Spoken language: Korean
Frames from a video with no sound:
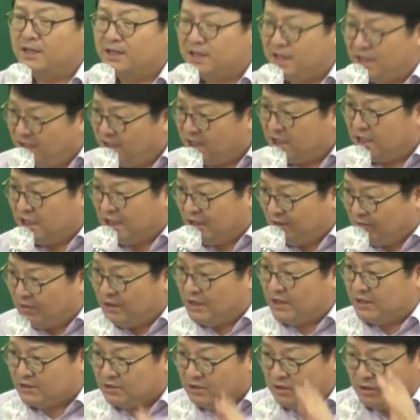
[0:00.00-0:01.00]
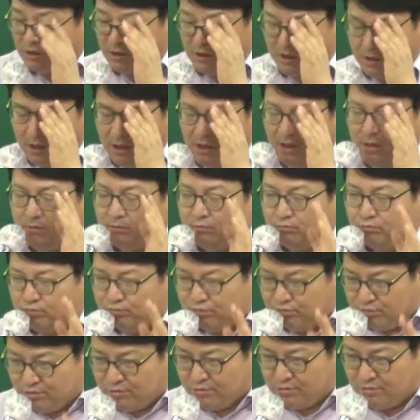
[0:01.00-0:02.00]
되기 위해서
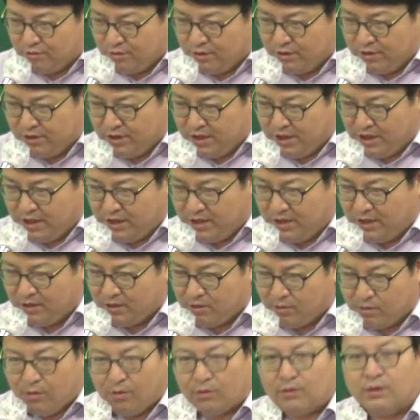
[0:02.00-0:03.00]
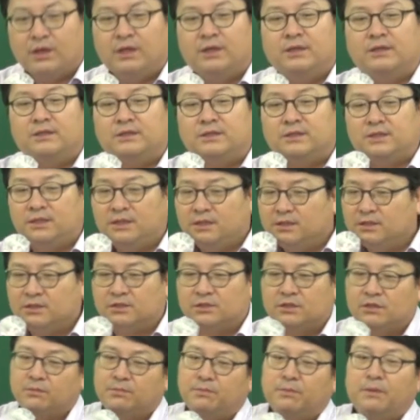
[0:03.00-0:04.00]
목권 대리는 꼭
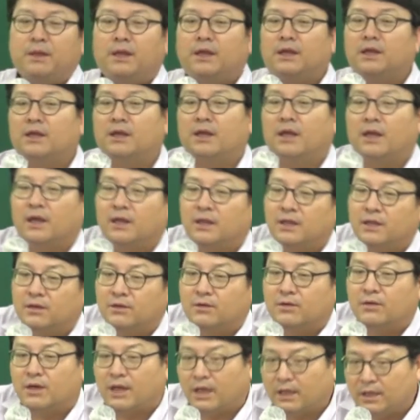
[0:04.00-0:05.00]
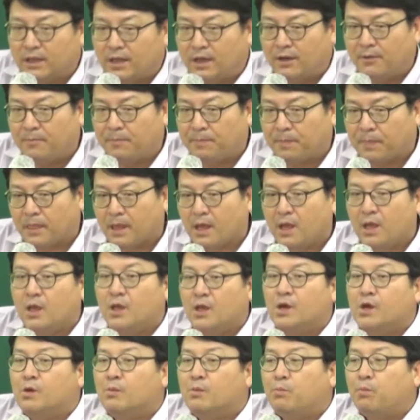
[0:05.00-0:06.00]
직접 행위를 해야 되는 건 아니다.
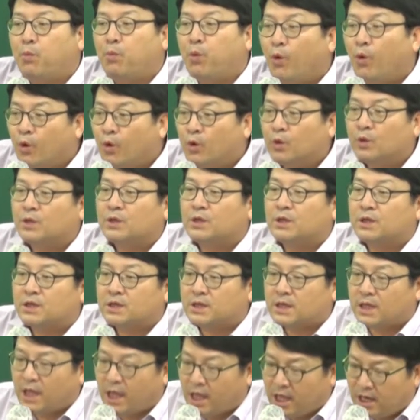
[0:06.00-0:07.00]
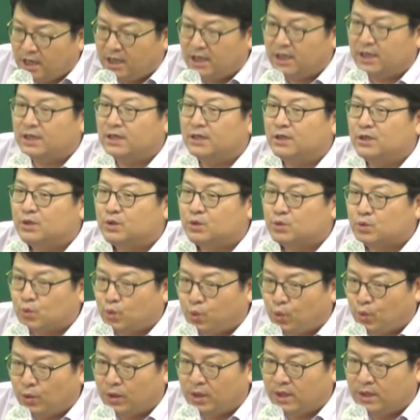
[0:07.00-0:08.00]
복 대리를
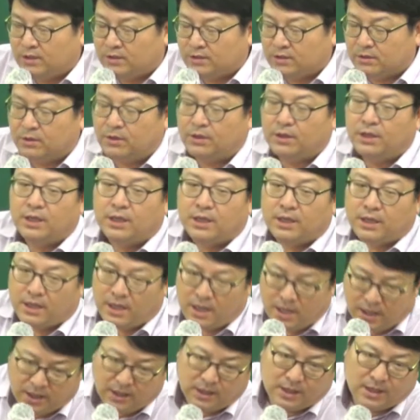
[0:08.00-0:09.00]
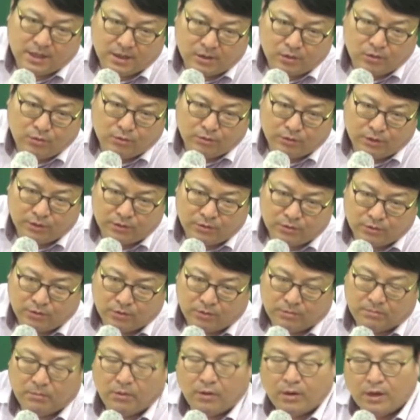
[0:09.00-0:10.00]
통해서 행위를 한 경우에도
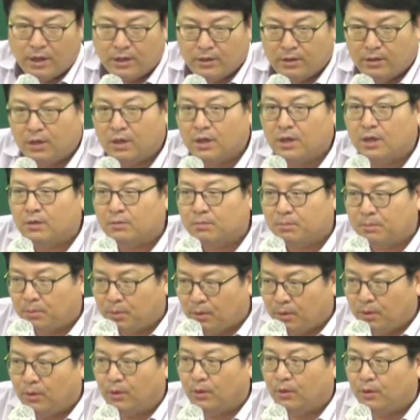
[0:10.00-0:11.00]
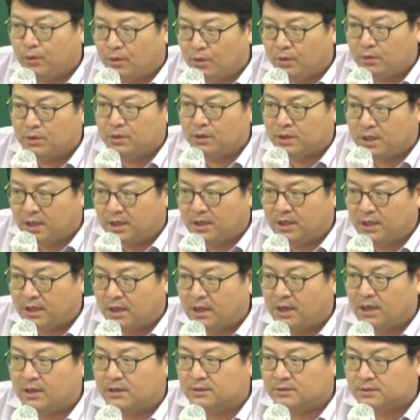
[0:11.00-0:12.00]
뭐가요? 표현
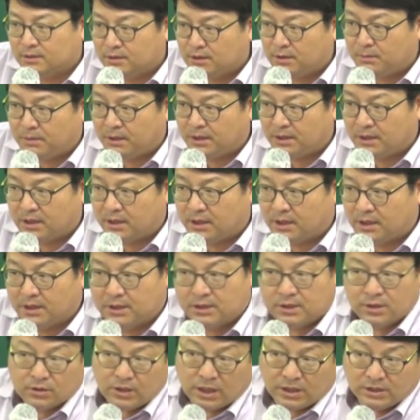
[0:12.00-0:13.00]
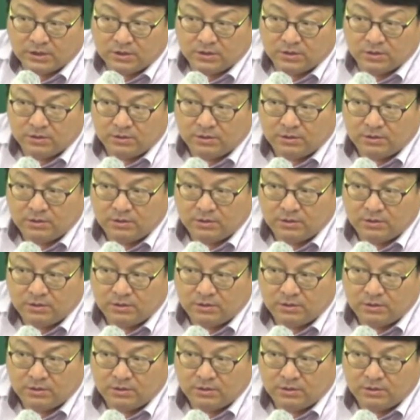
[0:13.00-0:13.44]
대리가 성립한다. 기억나시죠?